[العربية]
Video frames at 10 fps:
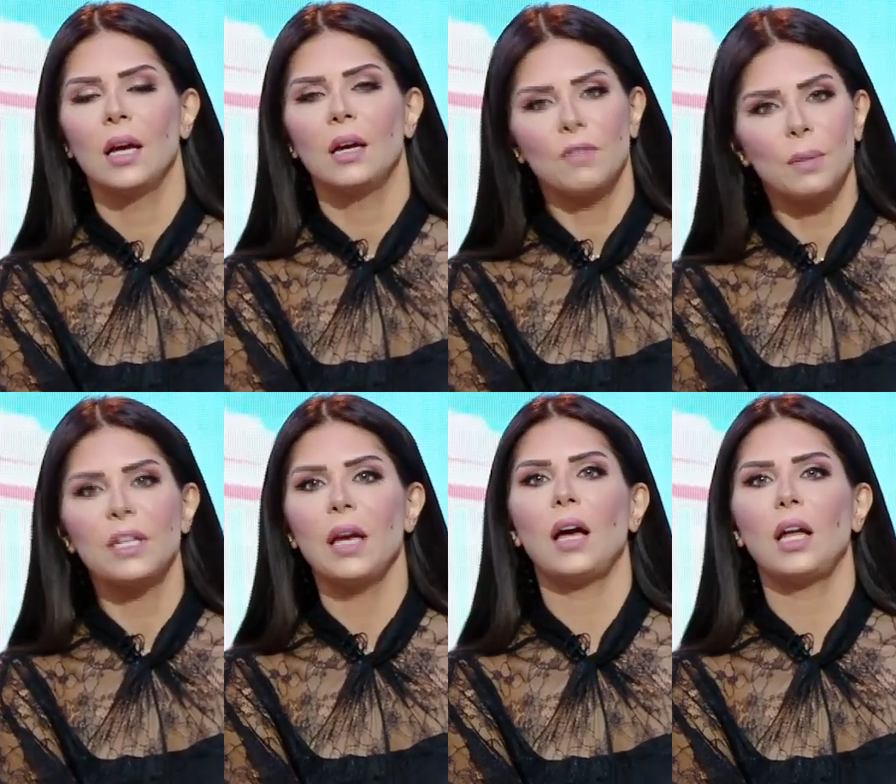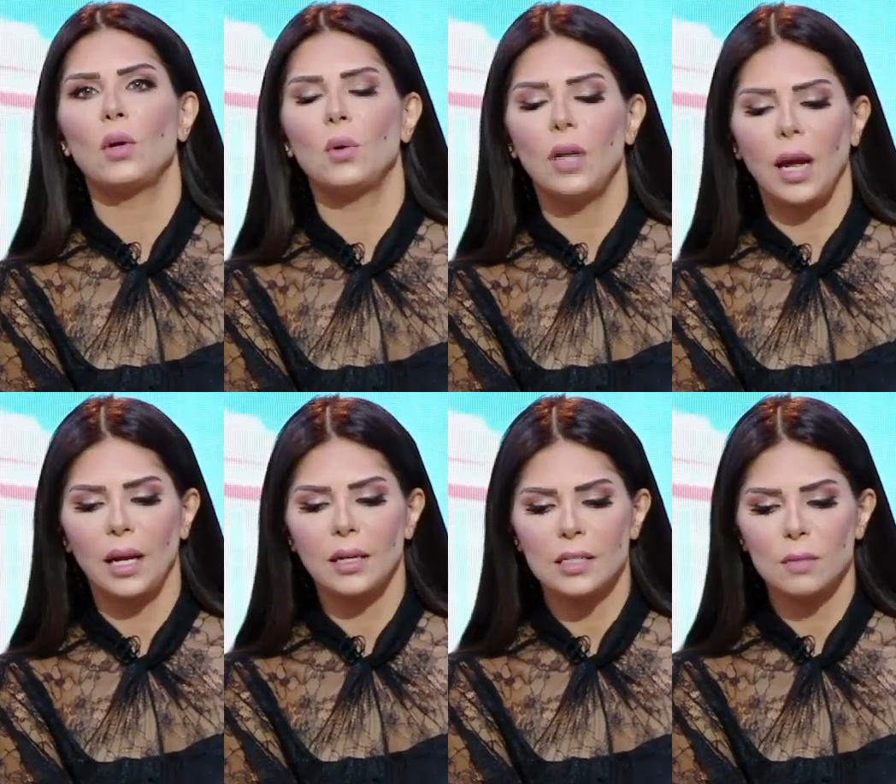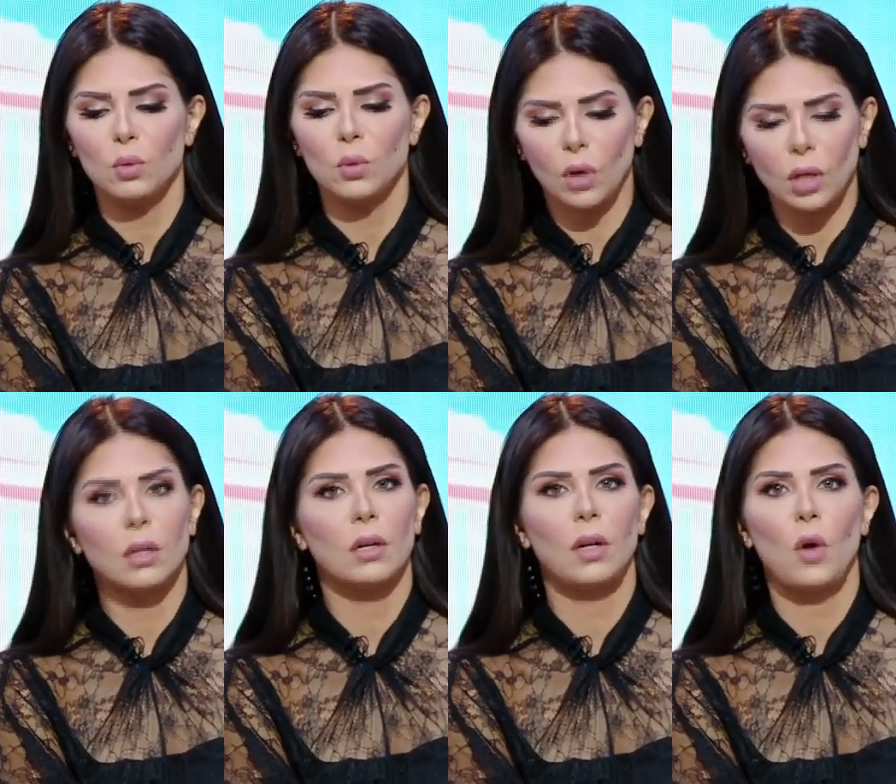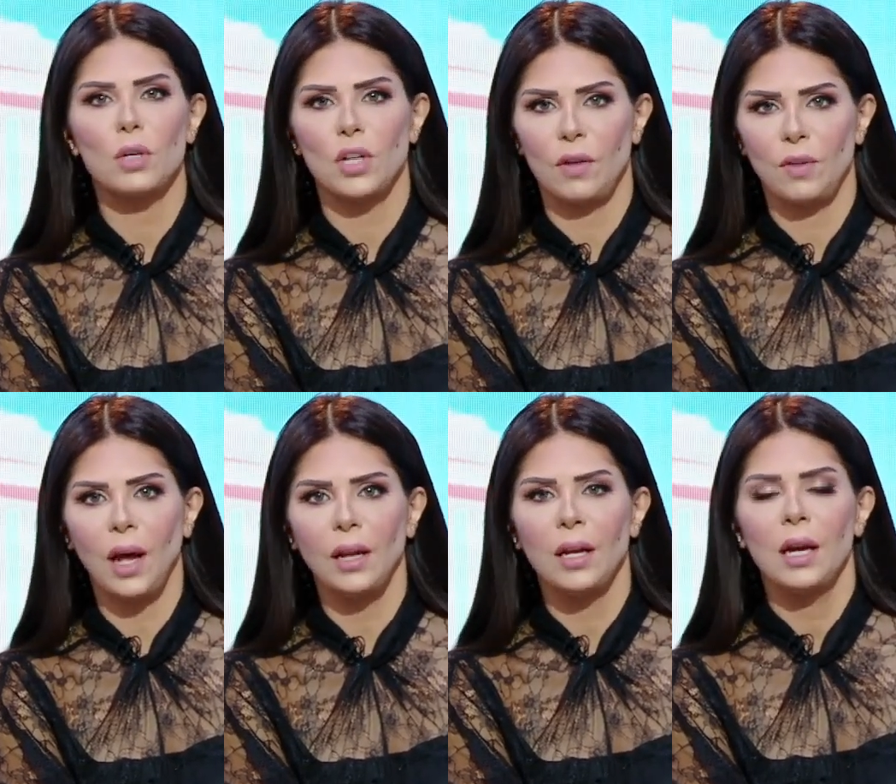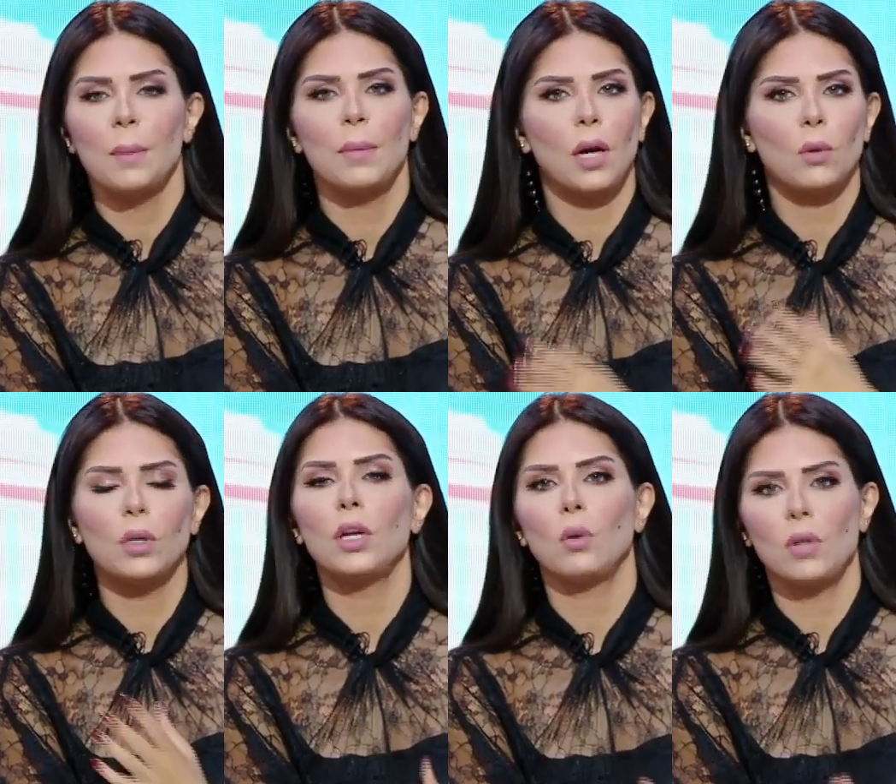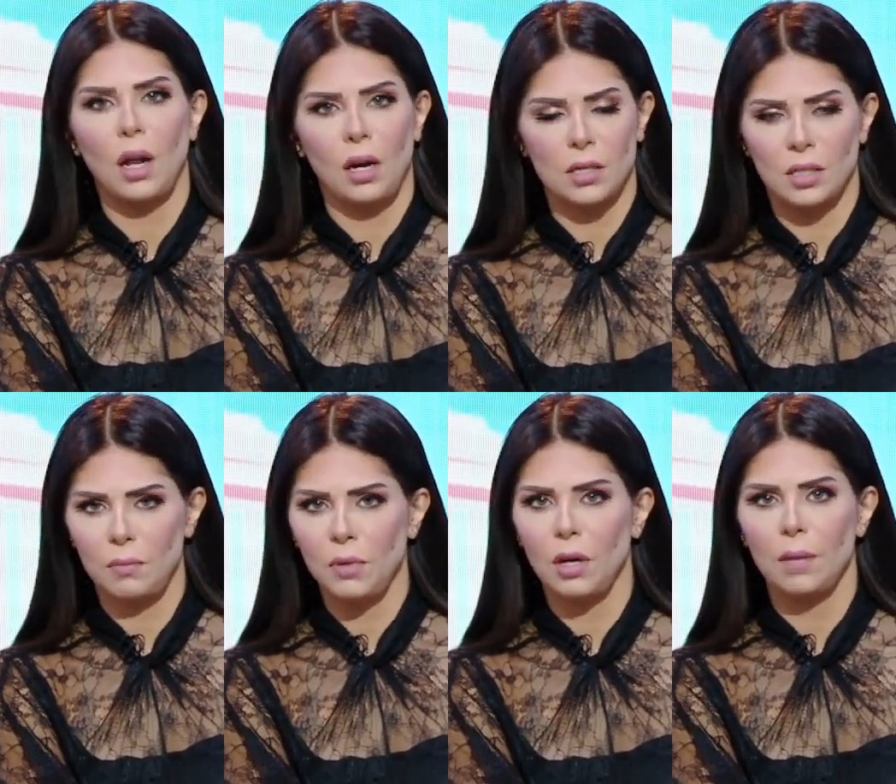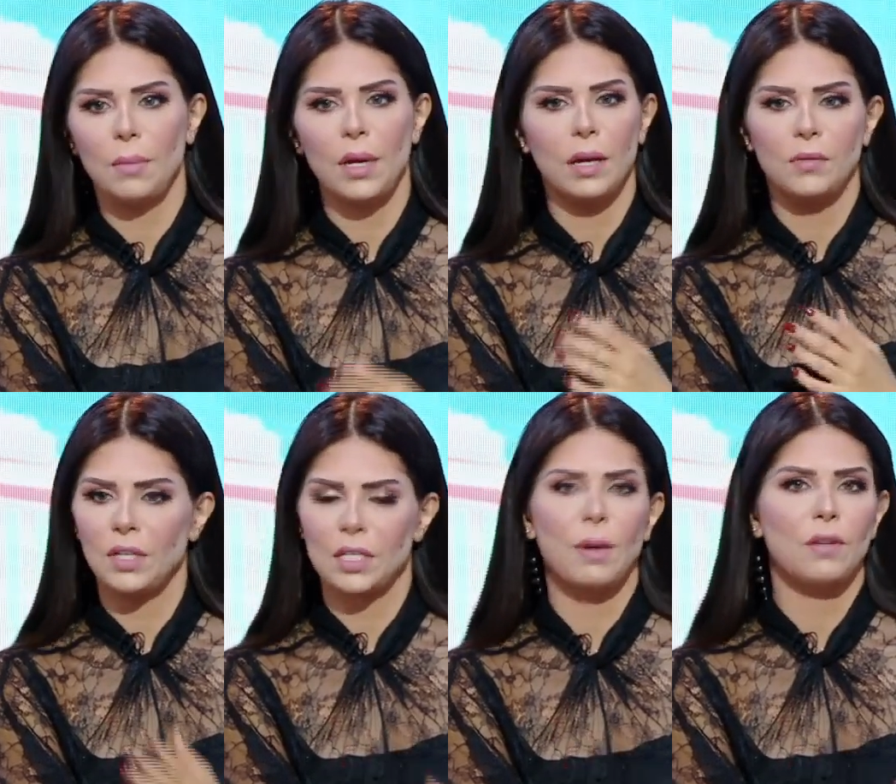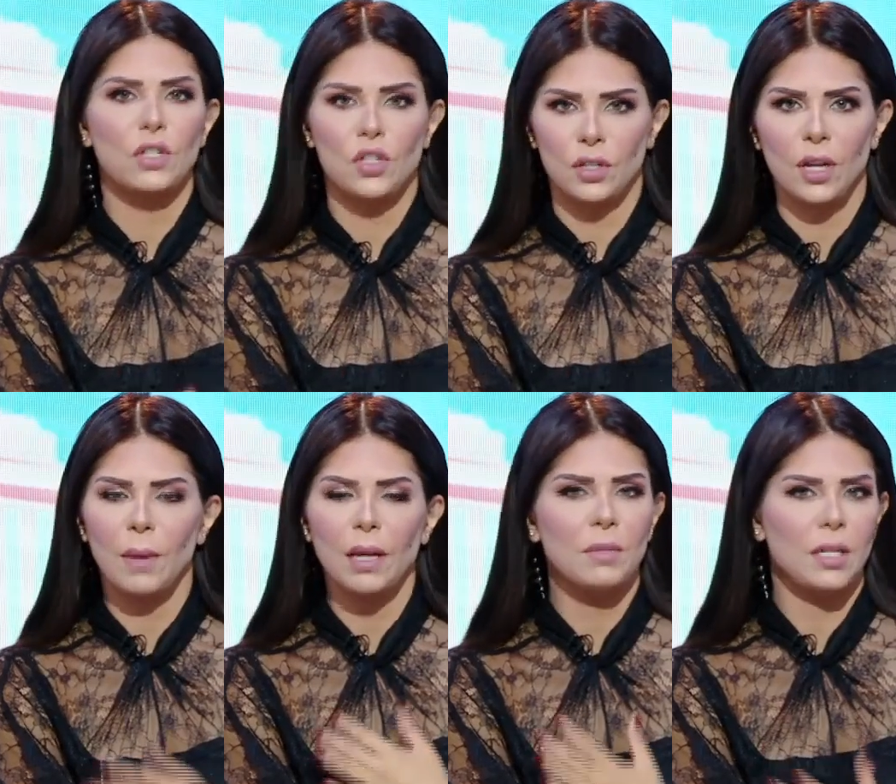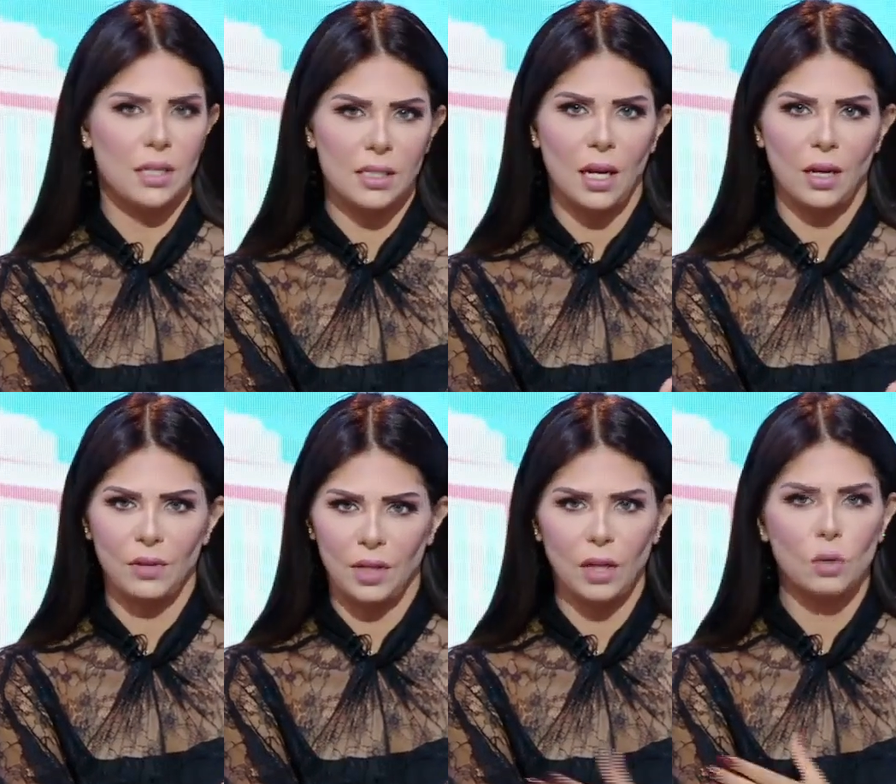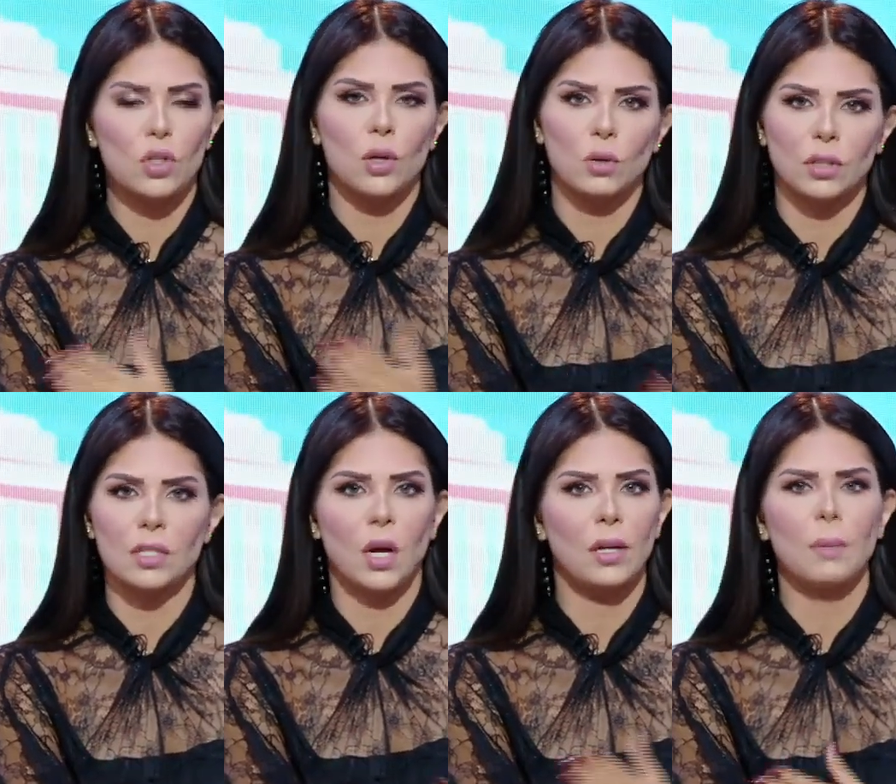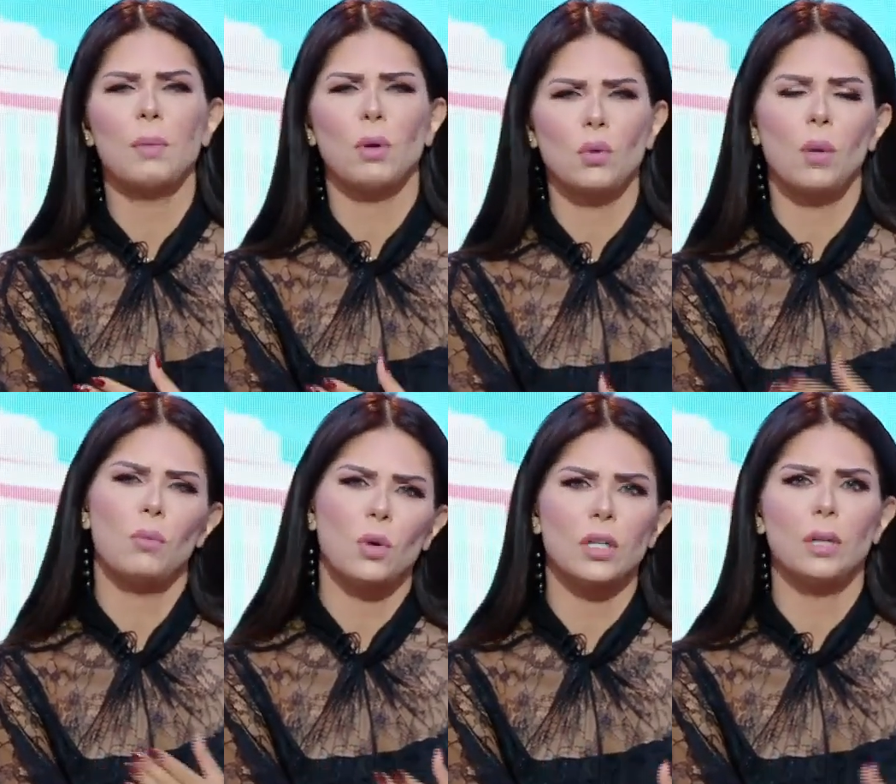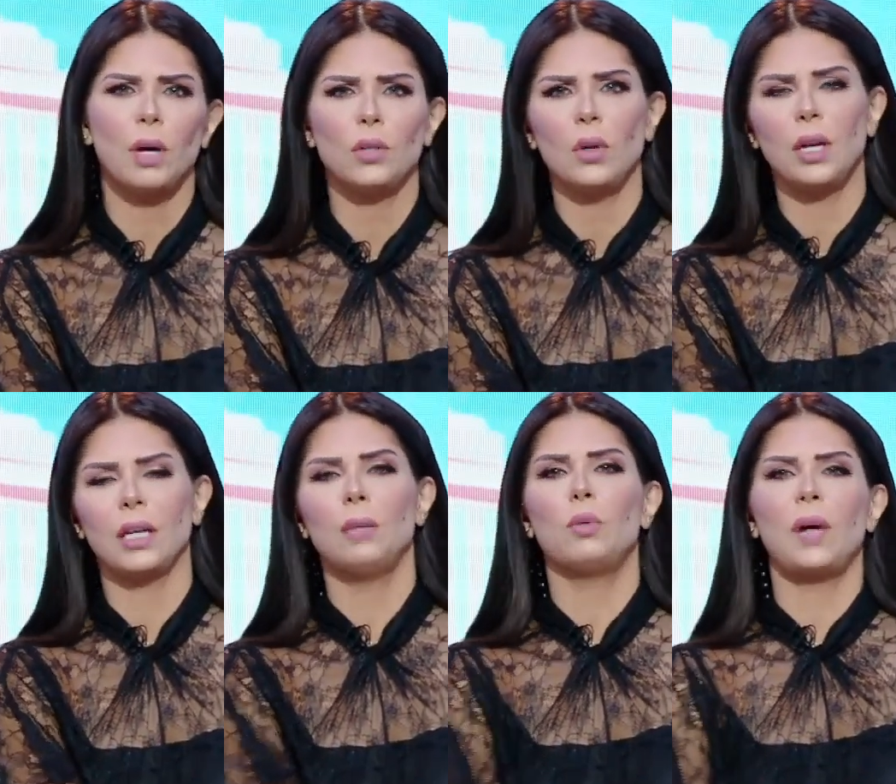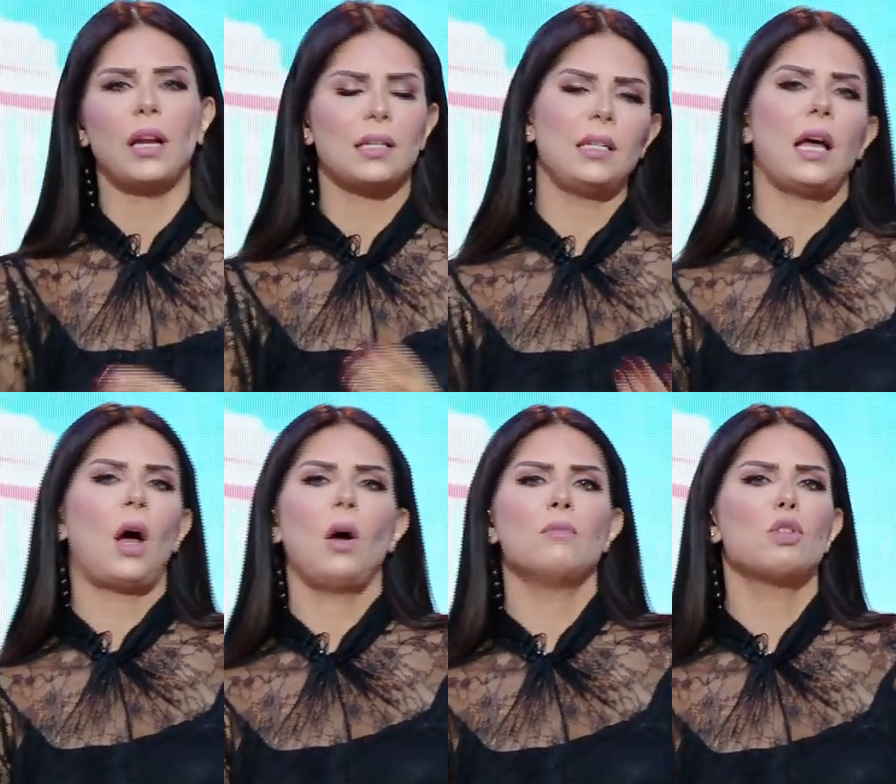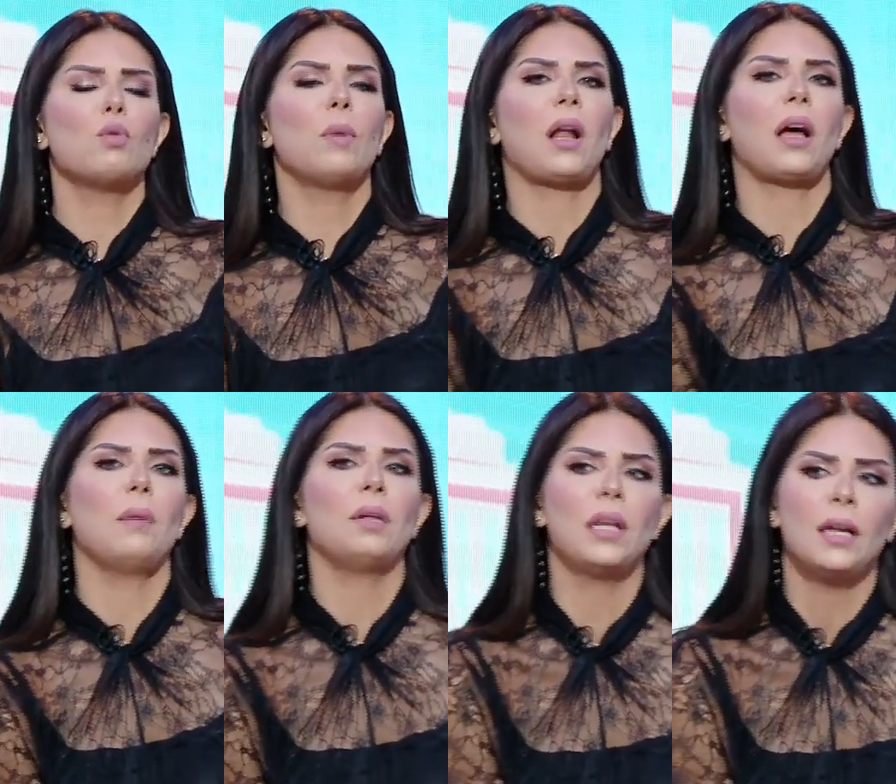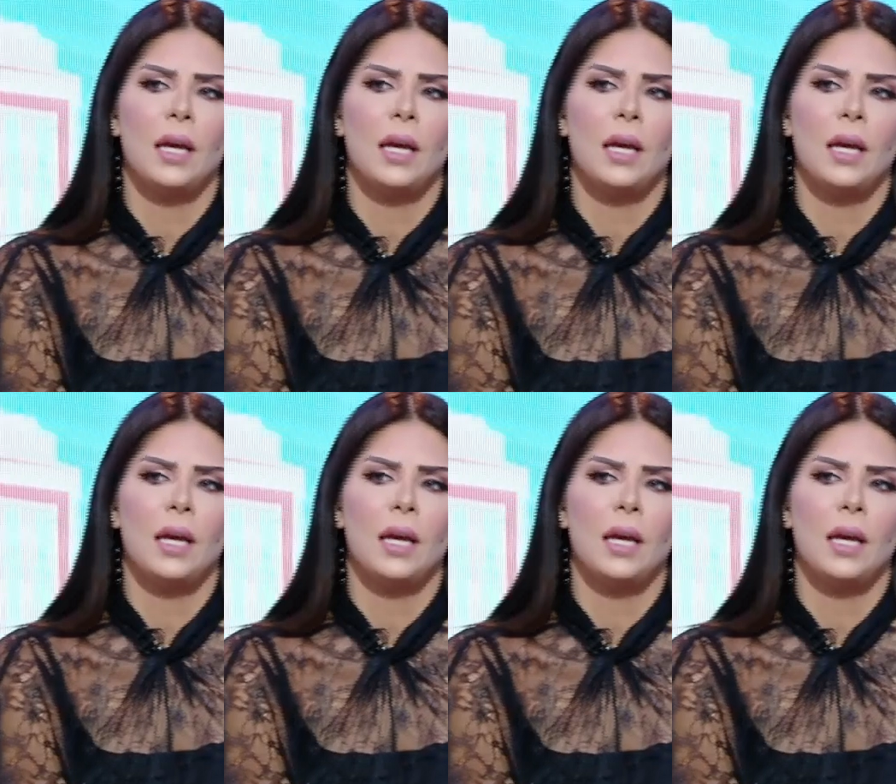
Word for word: في البدايه على كل حال لازم نقول قدر الله ما شاء فعل امبارح كلنا كنا على اعصابنا امبارح في ناس ما عرفتش تنام انا من الناس دي على فكره كل شويه كنت اصحى وانام الموضوع ممكن البعض يقول لك ايه المبالغه دي لا هو مش مبالغه ابدا